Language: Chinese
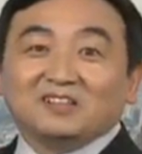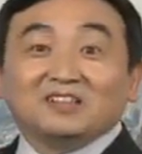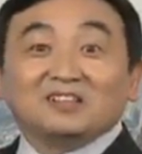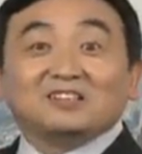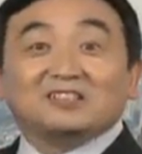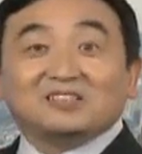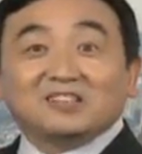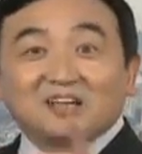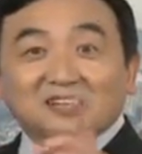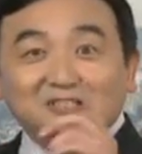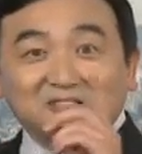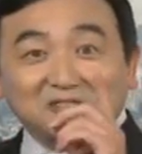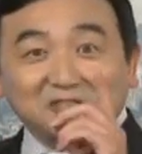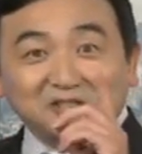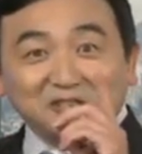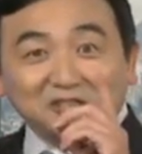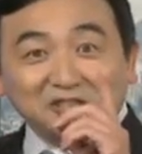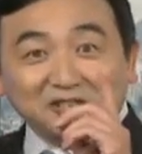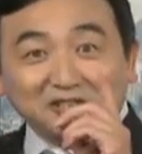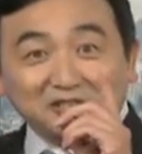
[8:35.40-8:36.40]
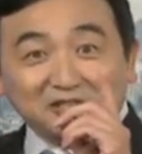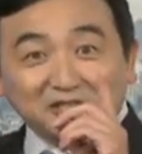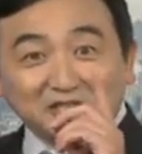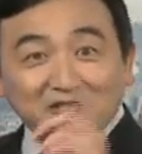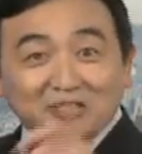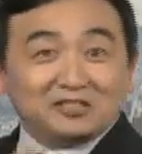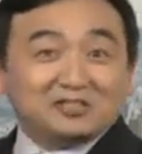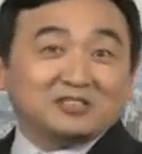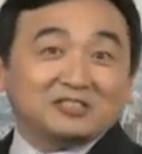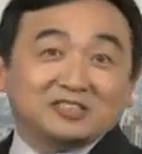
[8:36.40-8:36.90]
但是是你真
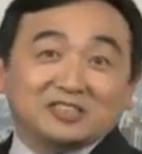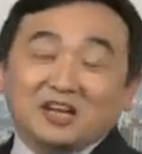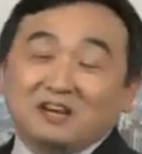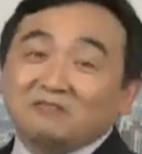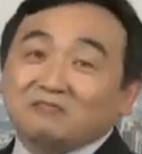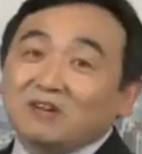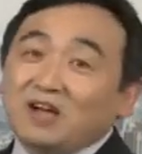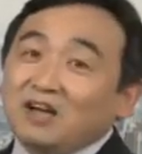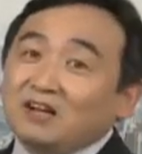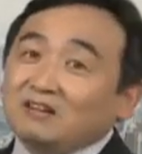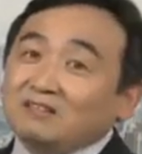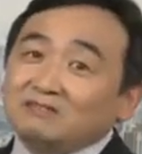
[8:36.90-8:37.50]
实的想法。